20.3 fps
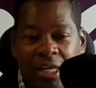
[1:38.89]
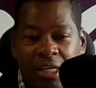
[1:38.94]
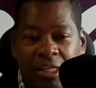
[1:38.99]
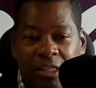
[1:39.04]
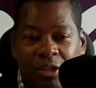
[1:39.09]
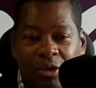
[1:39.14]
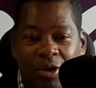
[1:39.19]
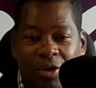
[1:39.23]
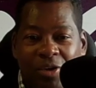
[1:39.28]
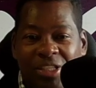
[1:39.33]

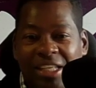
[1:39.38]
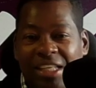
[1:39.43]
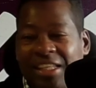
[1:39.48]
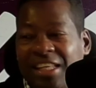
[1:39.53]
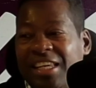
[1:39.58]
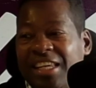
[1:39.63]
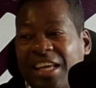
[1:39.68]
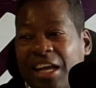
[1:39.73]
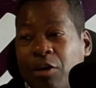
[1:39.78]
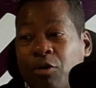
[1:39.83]
toda vez que tiene
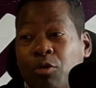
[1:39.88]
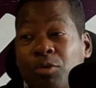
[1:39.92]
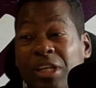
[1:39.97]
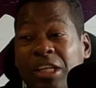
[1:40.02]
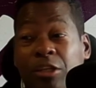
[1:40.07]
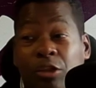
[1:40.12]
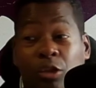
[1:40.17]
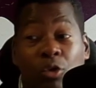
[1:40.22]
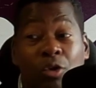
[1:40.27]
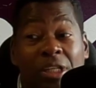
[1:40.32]
que cubrir
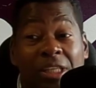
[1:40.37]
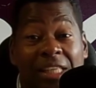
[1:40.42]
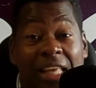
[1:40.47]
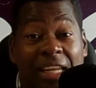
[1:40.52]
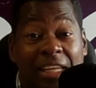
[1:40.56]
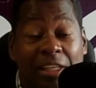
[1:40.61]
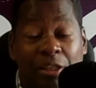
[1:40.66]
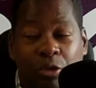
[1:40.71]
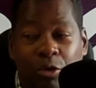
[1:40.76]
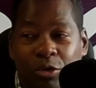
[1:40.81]
todo el
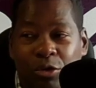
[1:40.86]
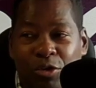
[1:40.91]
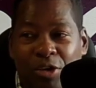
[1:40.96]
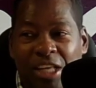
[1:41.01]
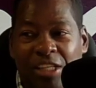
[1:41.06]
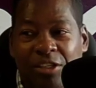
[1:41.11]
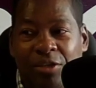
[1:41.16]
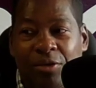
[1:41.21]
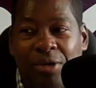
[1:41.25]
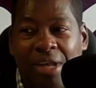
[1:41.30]
territorio
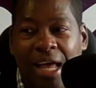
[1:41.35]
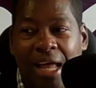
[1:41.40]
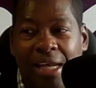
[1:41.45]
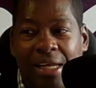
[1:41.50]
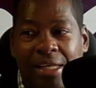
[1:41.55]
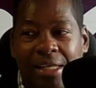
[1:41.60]
nacional.